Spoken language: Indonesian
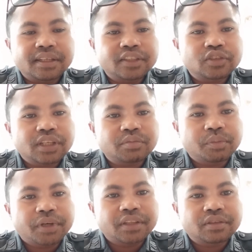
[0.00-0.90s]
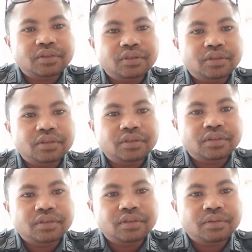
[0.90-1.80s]
itu sangat membantu
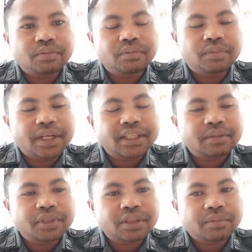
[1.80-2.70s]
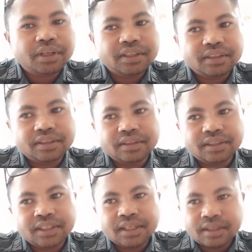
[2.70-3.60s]
bagi teman-teman
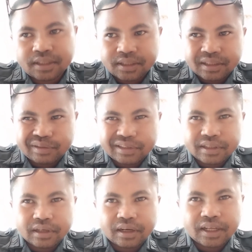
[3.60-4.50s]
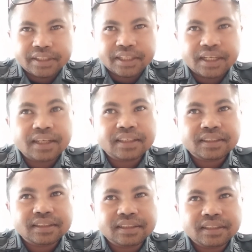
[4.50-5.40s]
nelayan
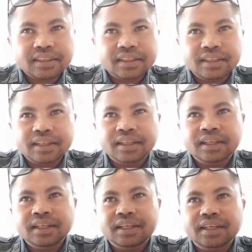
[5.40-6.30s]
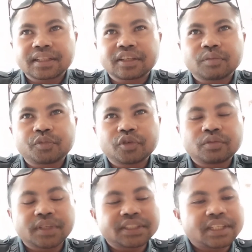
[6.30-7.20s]

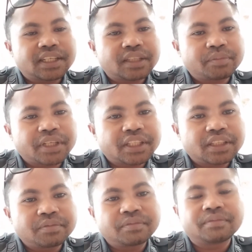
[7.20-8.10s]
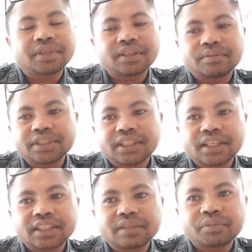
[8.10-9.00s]
ataupun masyarakat maritim
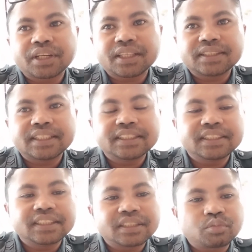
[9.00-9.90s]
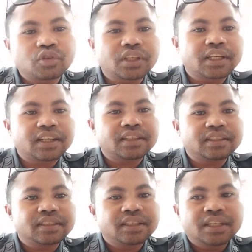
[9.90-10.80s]
masyarakat yang berada di
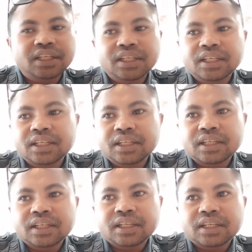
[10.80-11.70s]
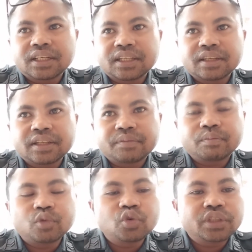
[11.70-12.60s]
seputaran uh,
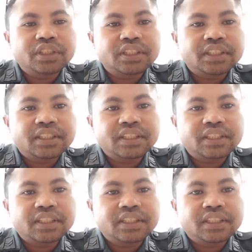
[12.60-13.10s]
bui